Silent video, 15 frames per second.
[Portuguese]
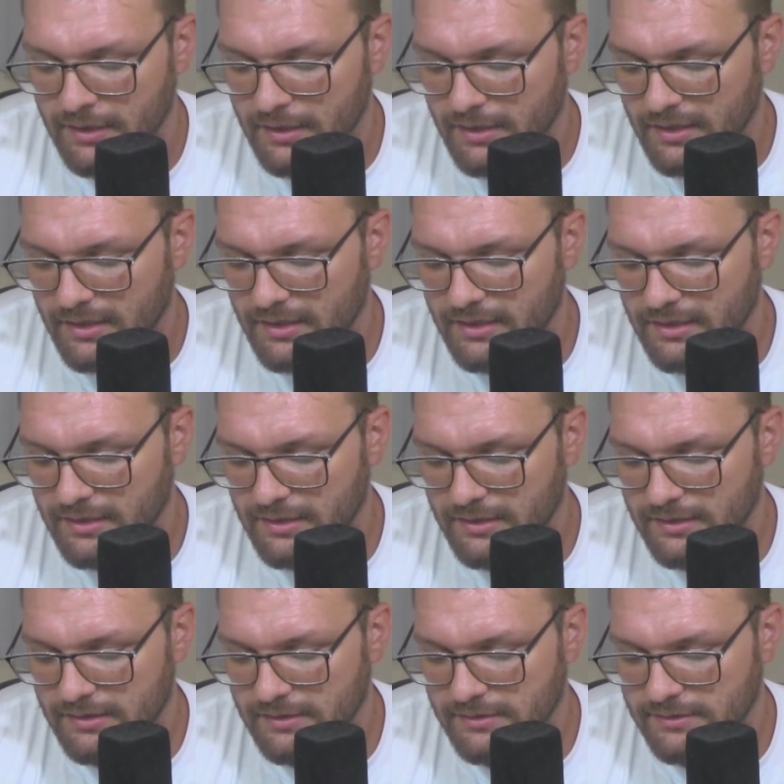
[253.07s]

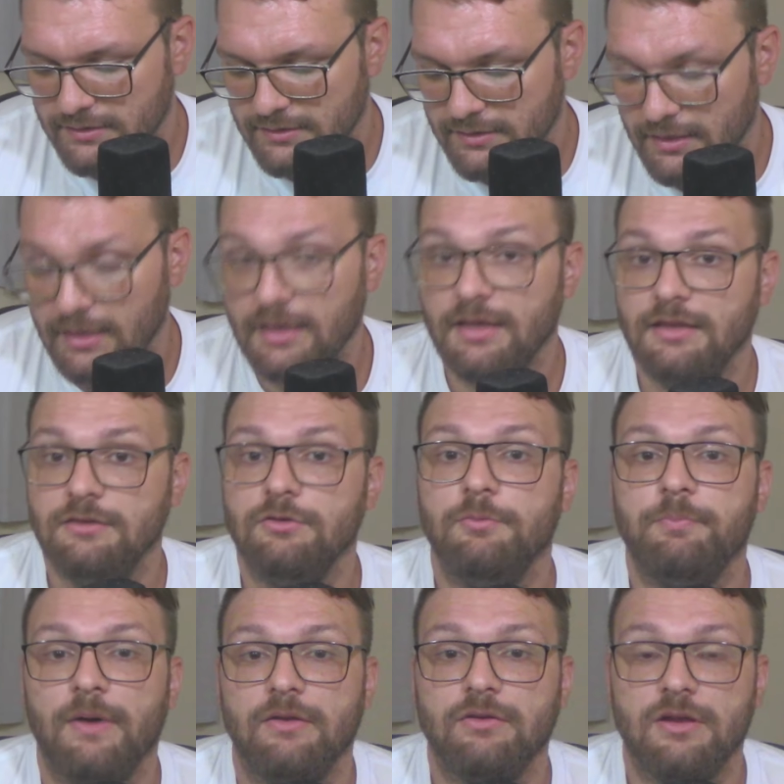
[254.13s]
Uh, indo
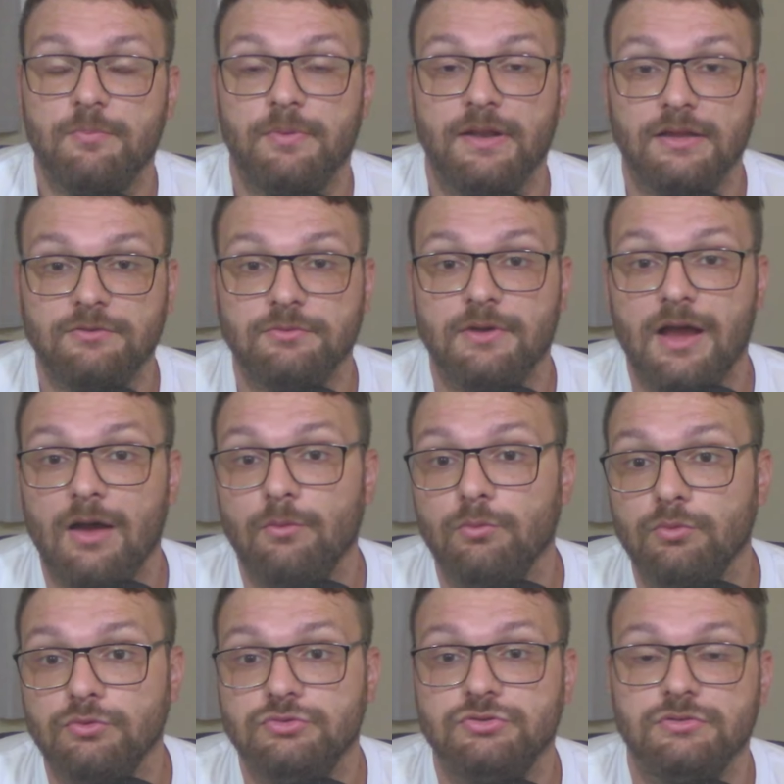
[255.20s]
para o Campeonato
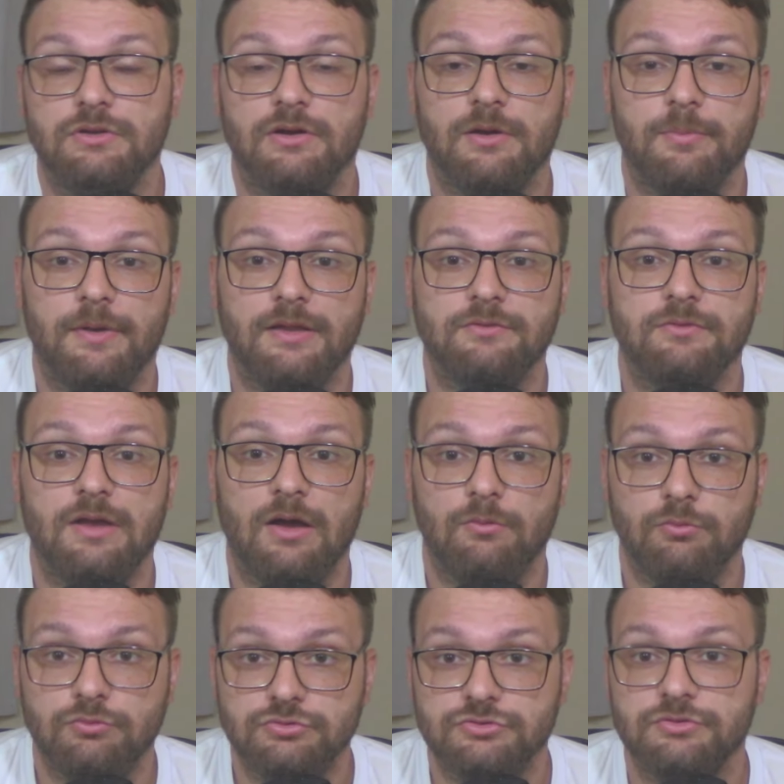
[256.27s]
Gaúcho, né? O Campeonato
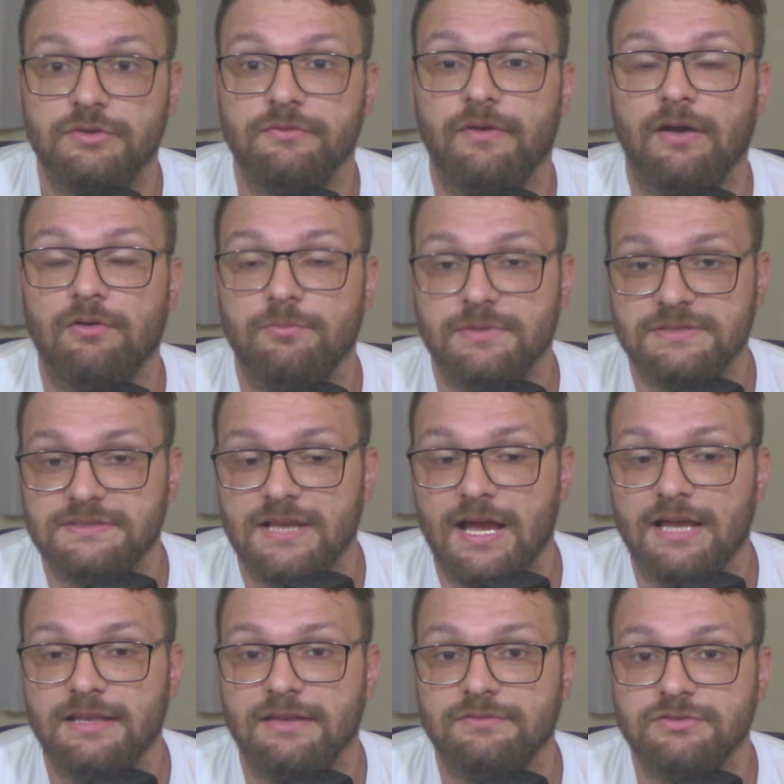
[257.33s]
Gaúcho que vai
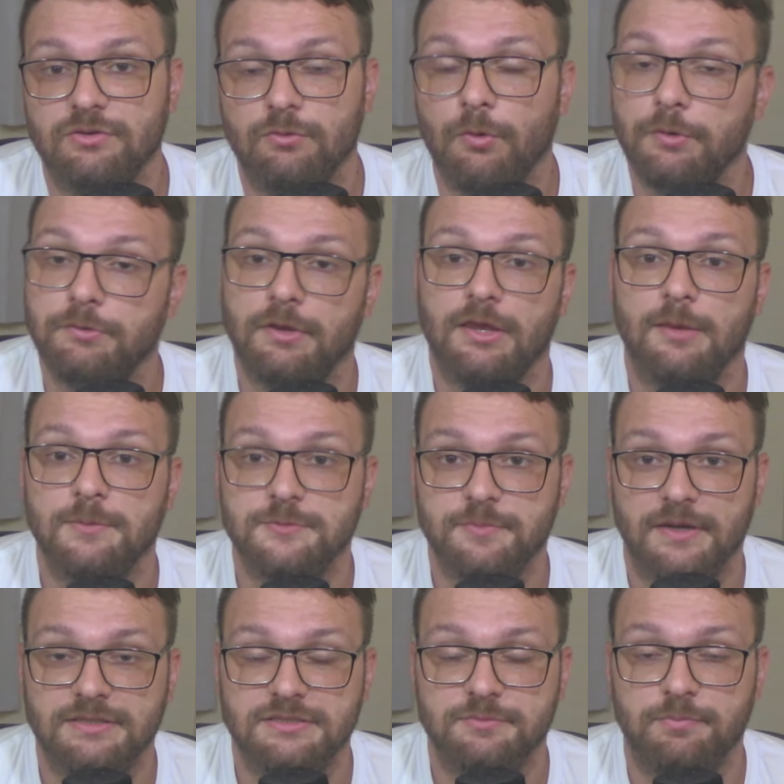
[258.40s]
começar, né? São oito equipes
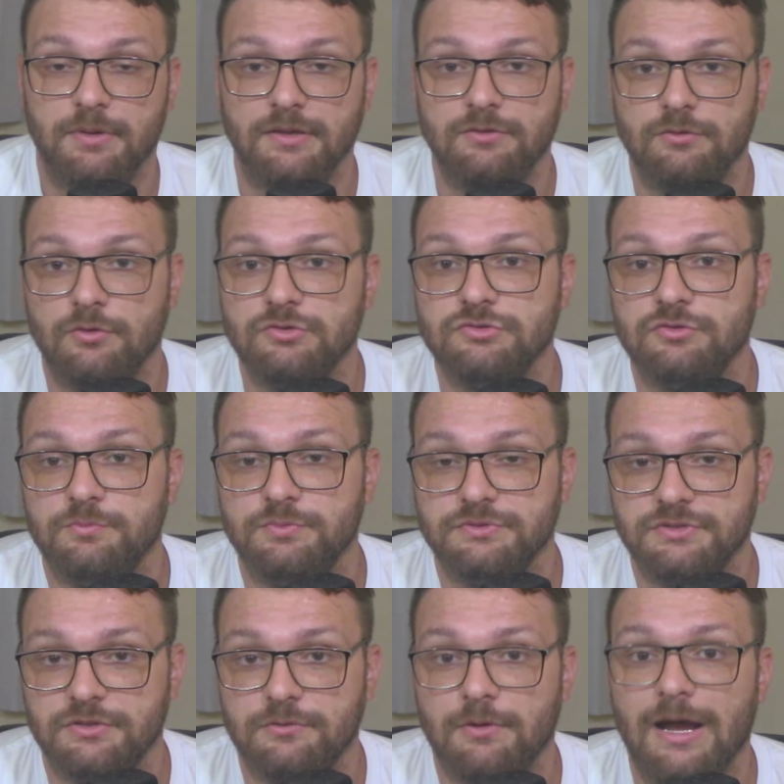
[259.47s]
participando, dois grupos
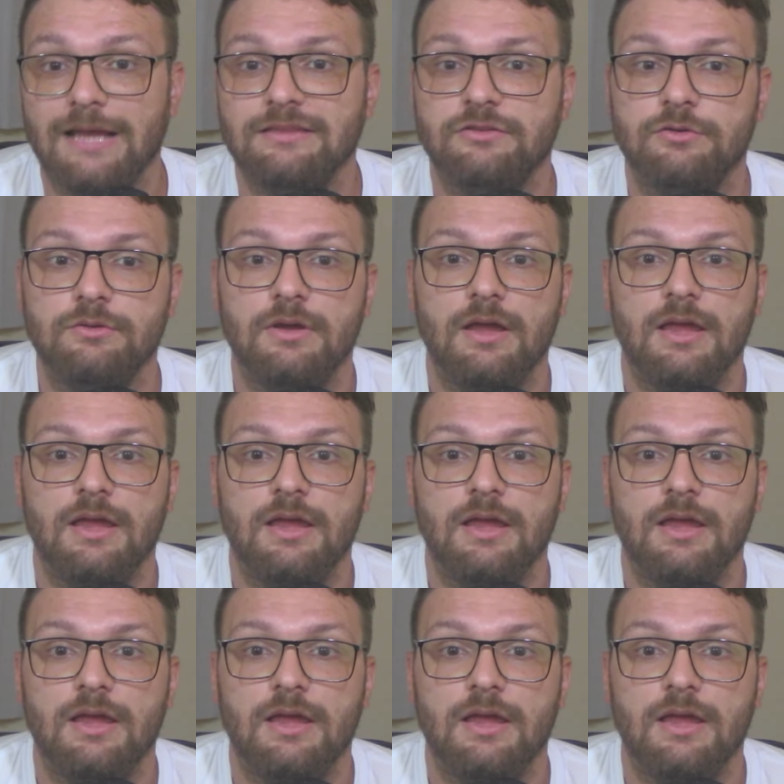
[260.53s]
de quatro.